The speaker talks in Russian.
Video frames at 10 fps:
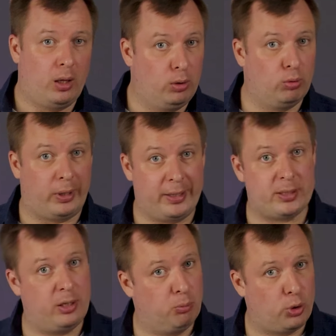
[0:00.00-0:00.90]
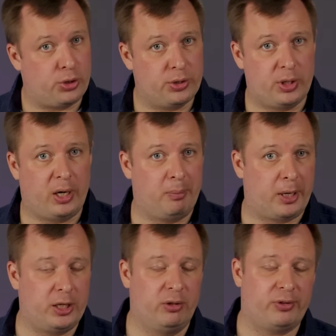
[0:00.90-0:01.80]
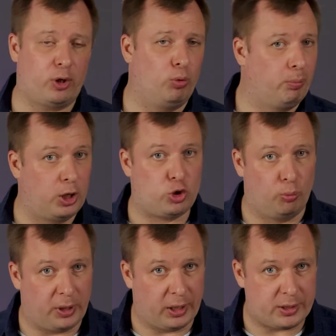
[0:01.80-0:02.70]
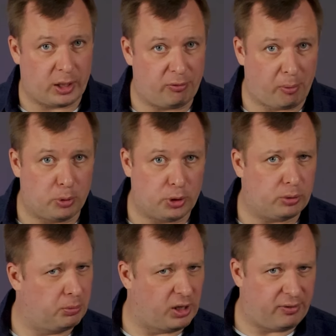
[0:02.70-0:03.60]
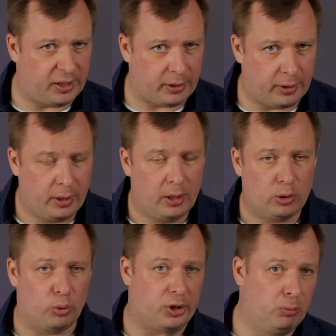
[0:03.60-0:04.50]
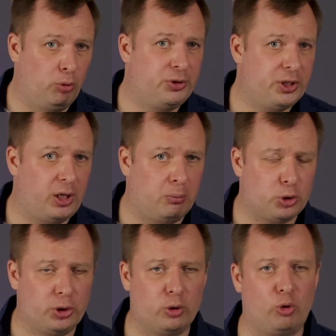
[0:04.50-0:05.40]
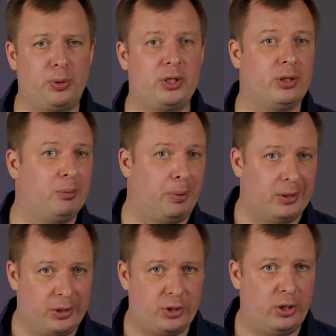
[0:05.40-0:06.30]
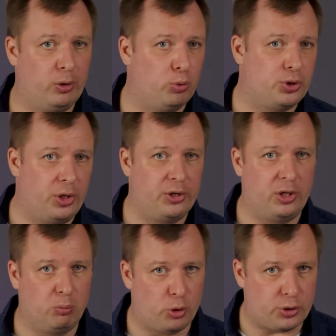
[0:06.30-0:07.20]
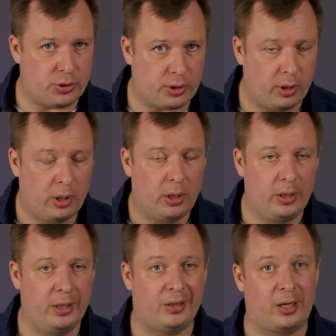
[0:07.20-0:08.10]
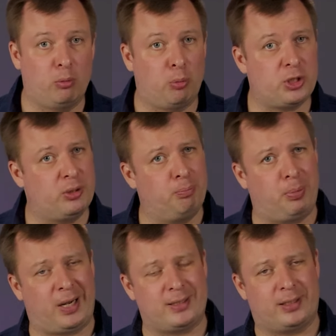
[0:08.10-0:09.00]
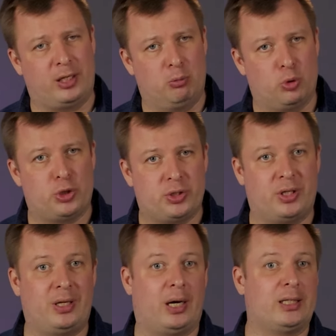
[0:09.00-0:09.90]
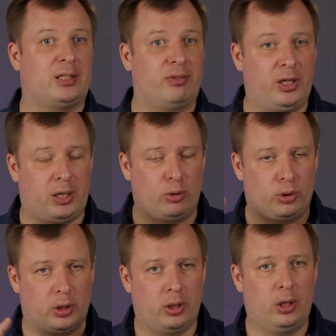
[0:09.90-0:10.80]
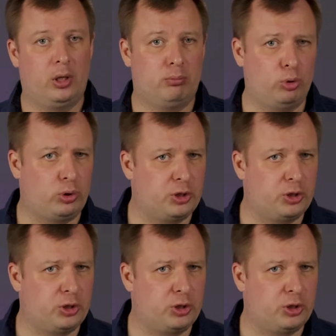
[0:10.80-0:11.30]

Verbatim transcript: Ну а если мощности MR1 в таком большом кинозале вам будет маловато, то к нему всегда можно докупить дополнительные усилители мощности. И таким образом показатели мощности для основных колонок будут